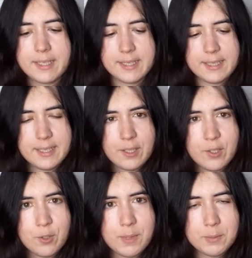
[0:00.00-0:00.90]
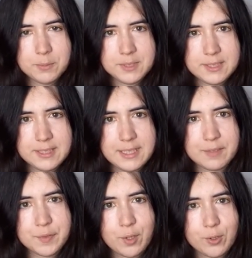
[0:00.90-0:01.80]
Et euh, bah, même si
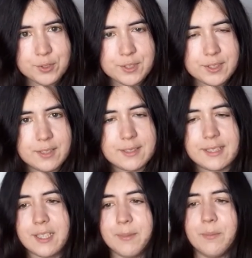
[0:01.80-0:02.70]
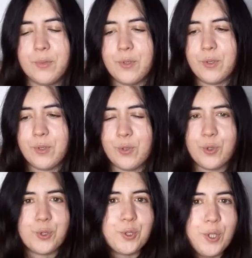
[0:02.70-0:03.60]
la France, c'est quand même euh,
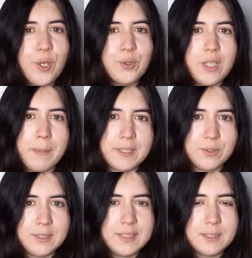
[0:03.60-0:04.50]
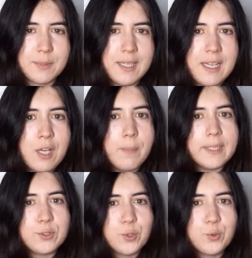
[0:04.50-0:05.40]
le cœur de l'impressionnisme,
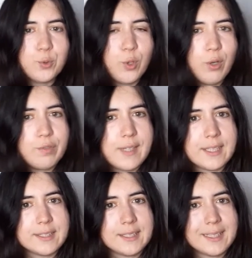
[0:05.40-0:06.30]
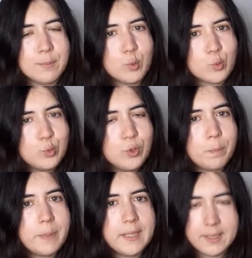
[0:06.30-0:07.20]
bah, ce courant va attirer beaucoup de
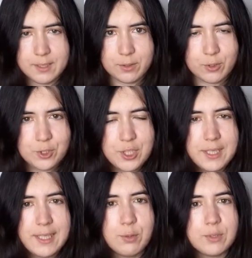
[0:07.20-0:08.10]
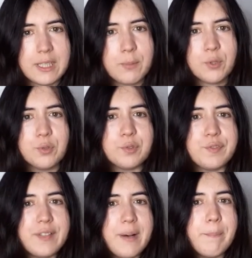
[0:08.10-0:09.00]
peintres étrangers, et notamment de
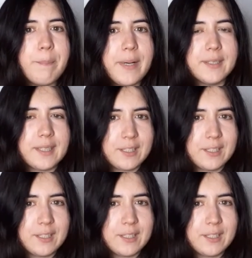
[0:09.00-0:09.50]
femmes peintres